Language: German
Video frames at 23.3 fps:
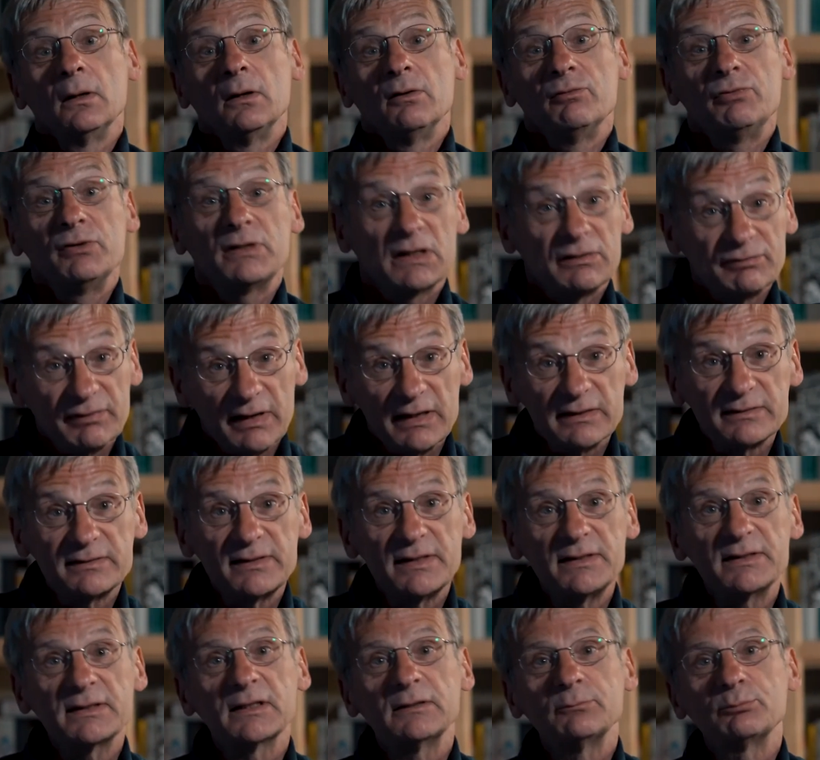Für die
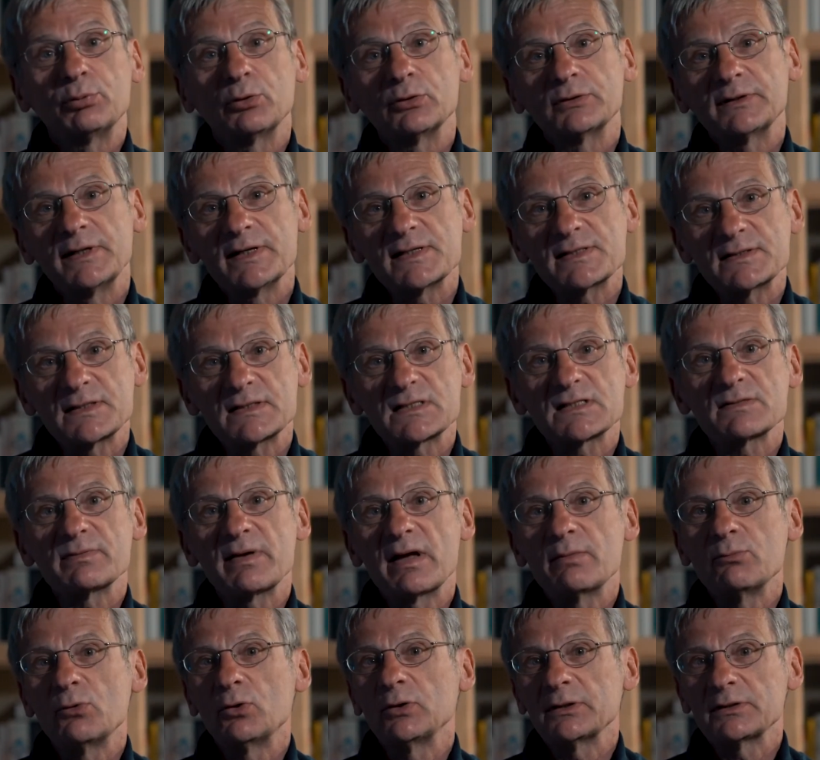gewalttätigen Proteste
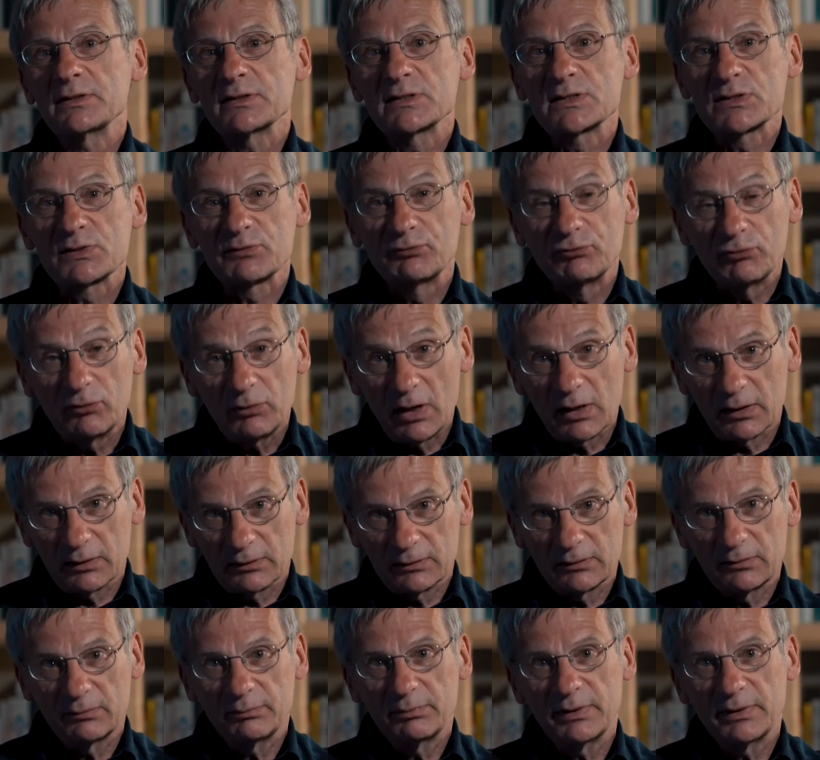zwei Monate zuvor,